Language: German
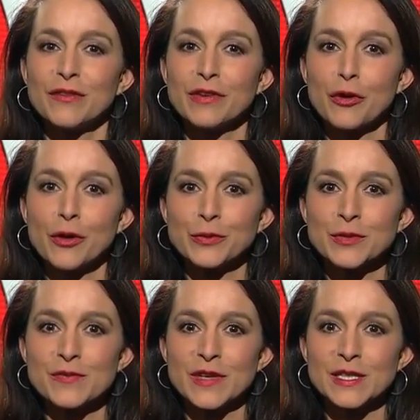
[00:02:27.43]
Wir freuen
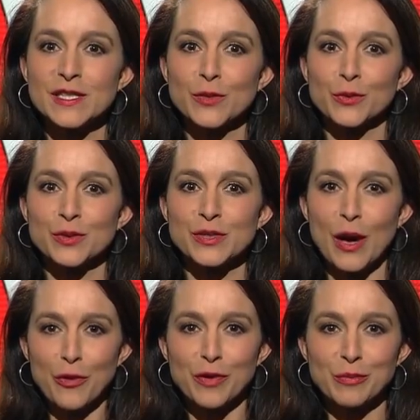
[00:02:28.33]
uns, wenn Sie
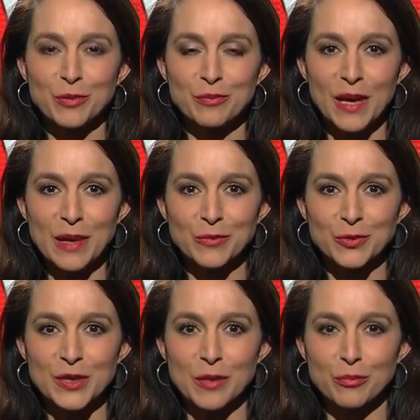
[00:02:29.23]
uns auch verbunden bleiben
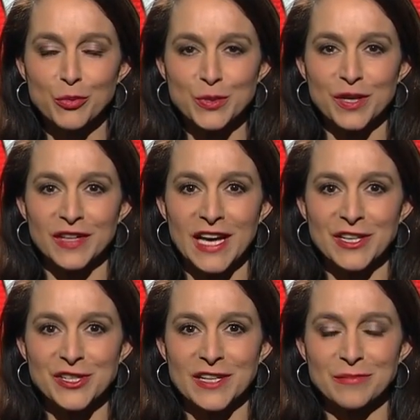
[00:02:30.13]
und ab Montag wieder
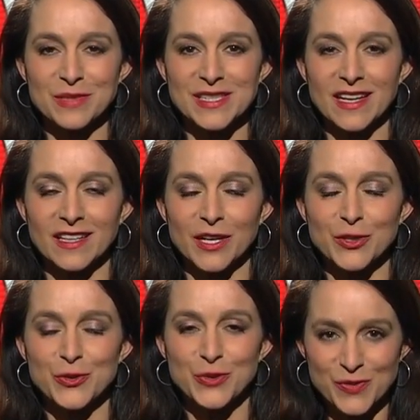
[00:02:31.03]
einschalten. Bis dahin
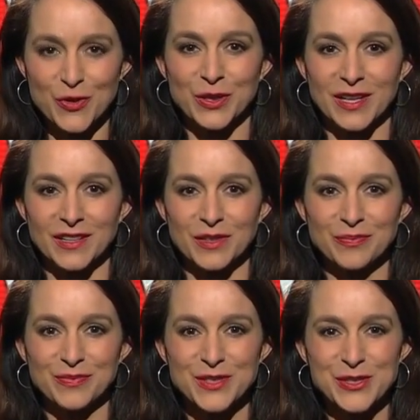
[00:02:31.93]
ein schönes Wochenende.
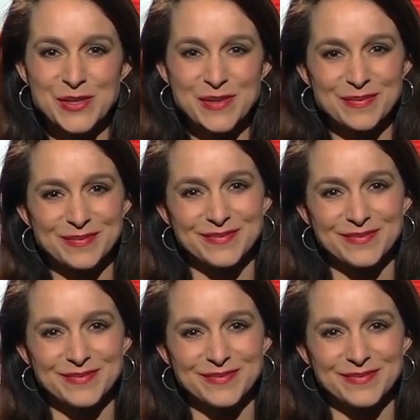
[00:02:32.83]
Tschüss.